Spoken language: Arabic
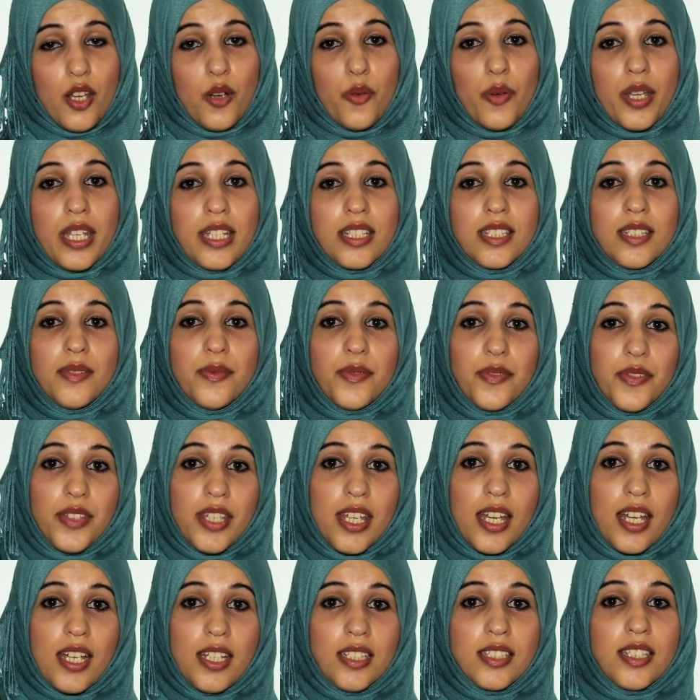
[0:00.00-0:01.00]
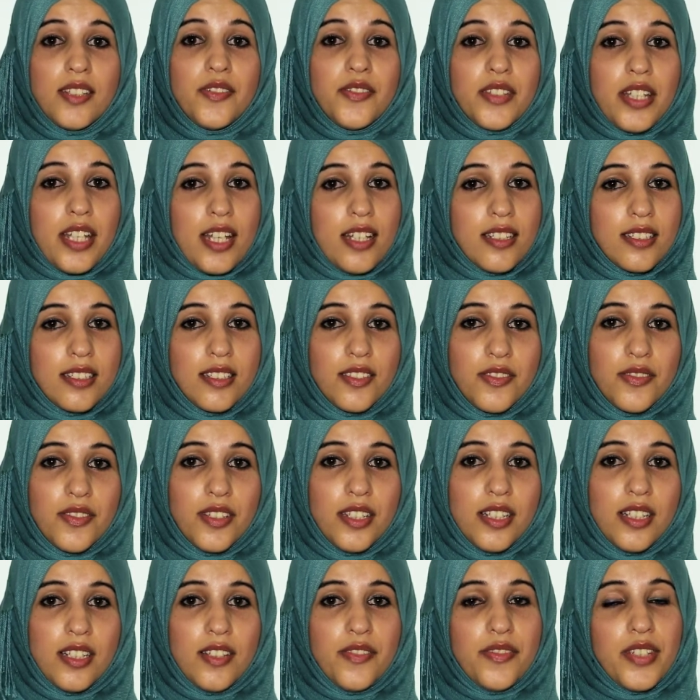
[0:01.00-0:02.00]
ويتم فيها دفع
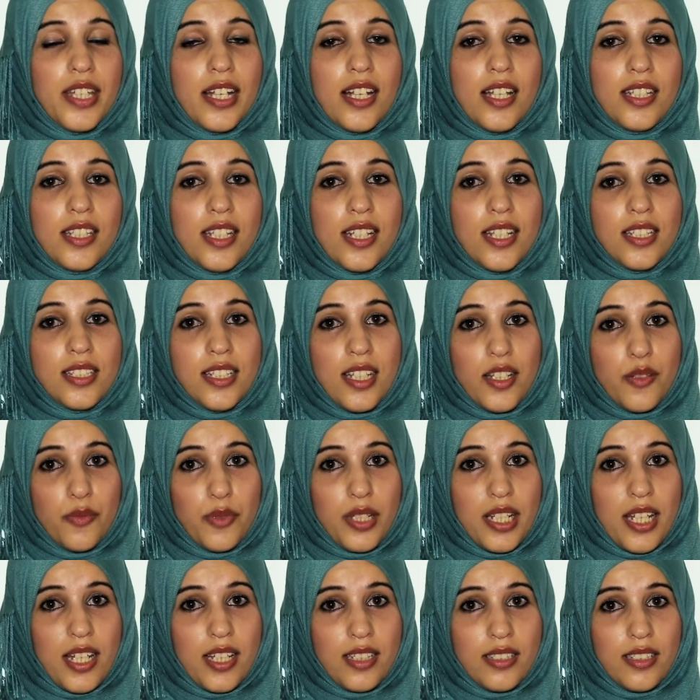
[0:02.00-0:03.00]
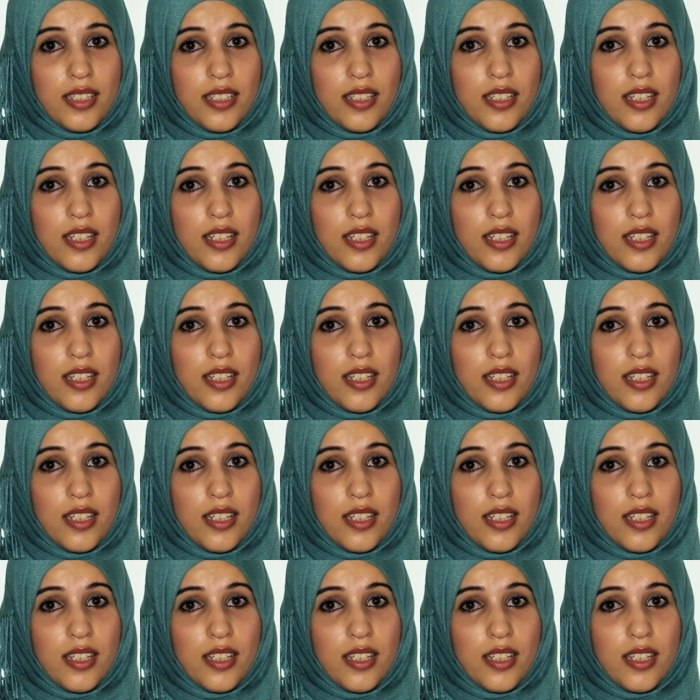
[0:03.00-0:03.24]
الطفل في قناة الولادة